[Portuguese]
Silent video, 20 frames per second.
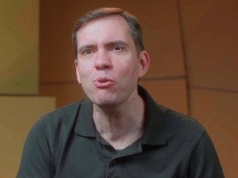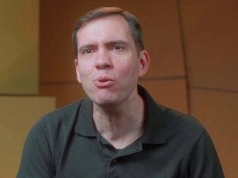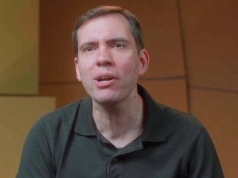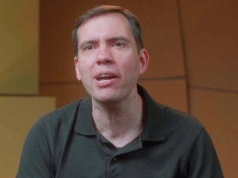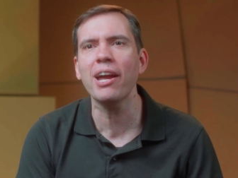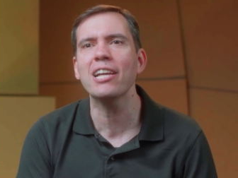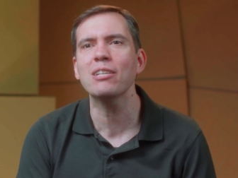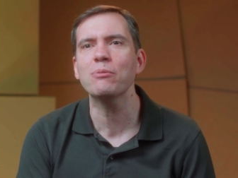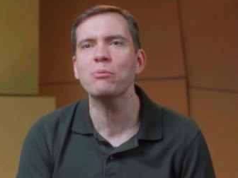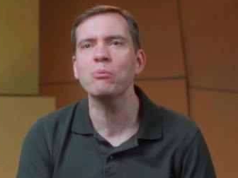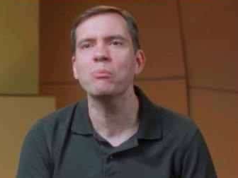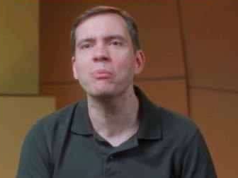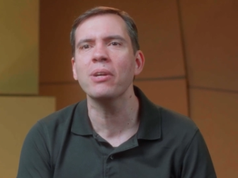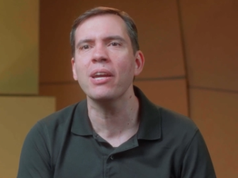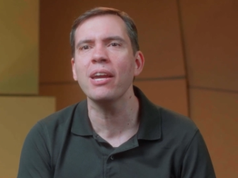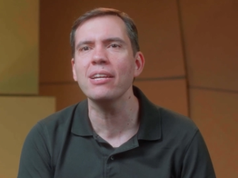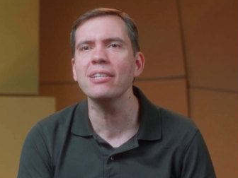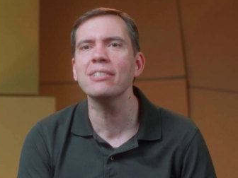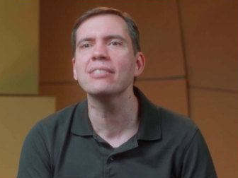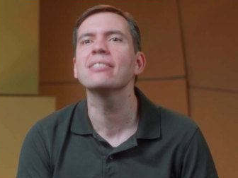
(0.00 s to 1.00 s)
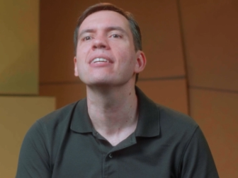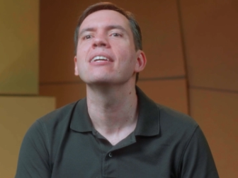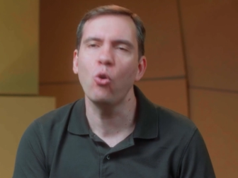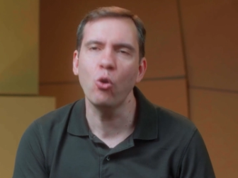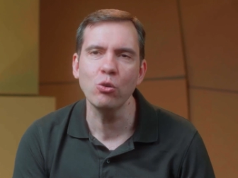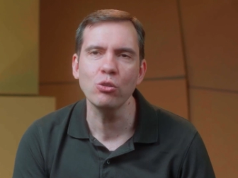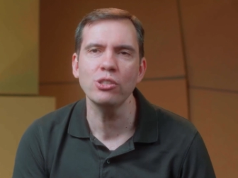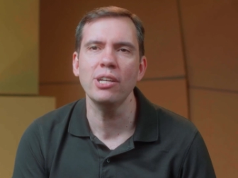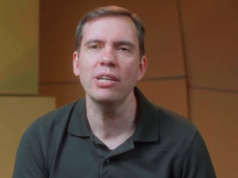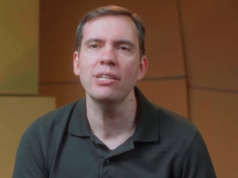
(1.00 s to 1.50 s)
mil reais por mês.
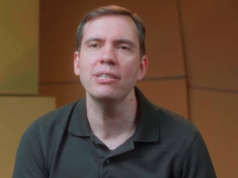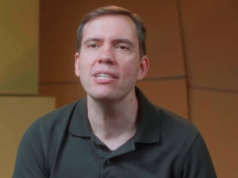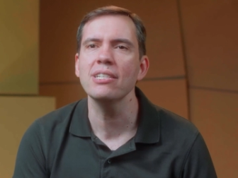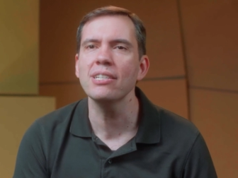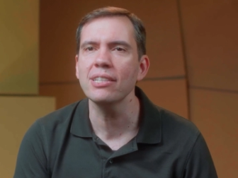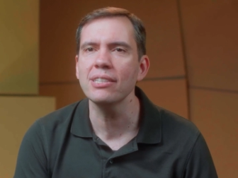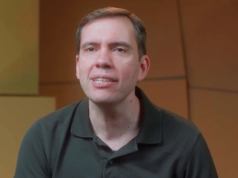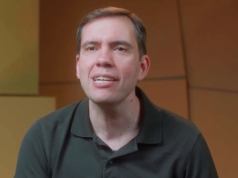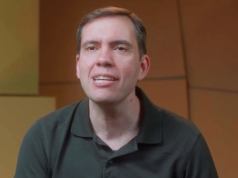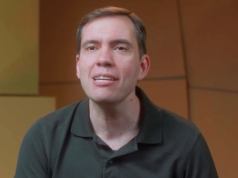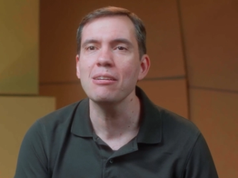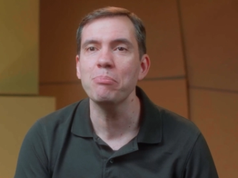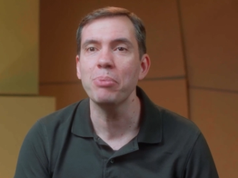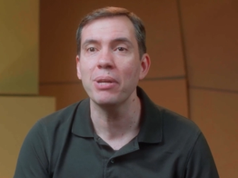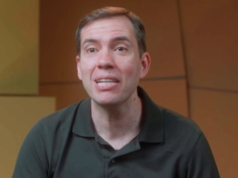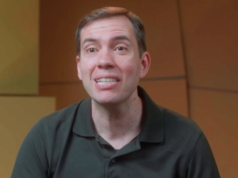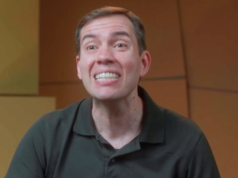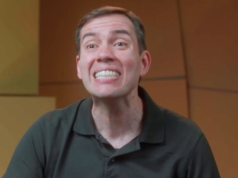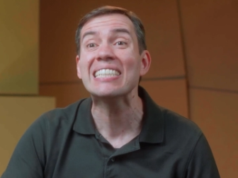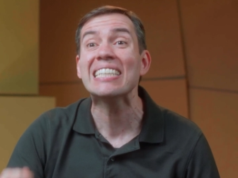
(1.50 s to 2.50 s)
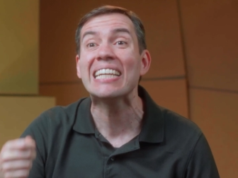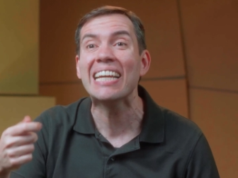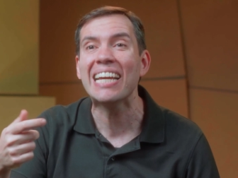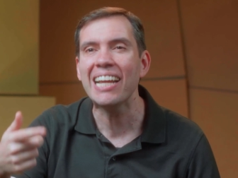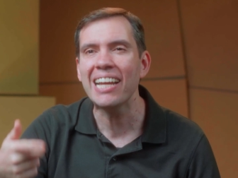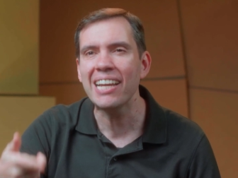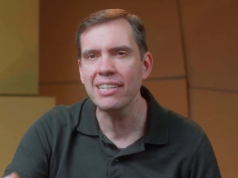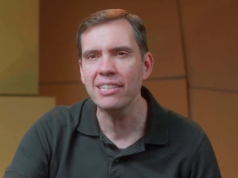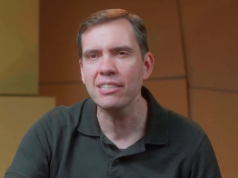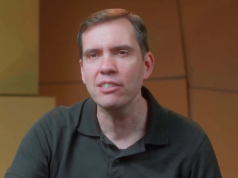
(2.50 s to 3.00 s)
Com certeza tem empresas
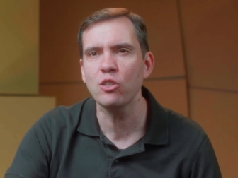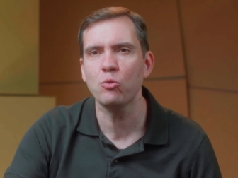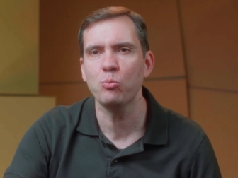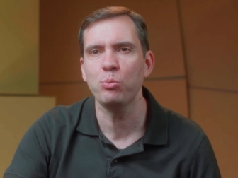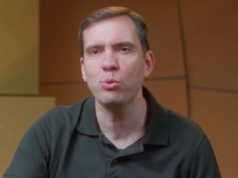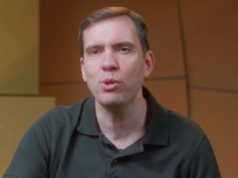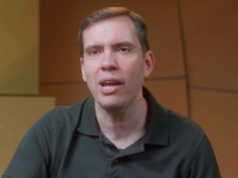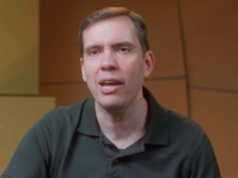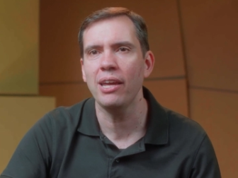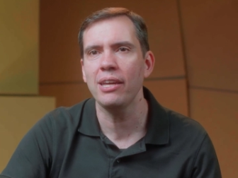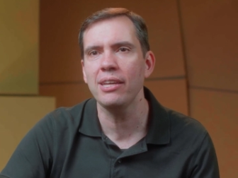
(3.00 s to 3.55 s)
grandes por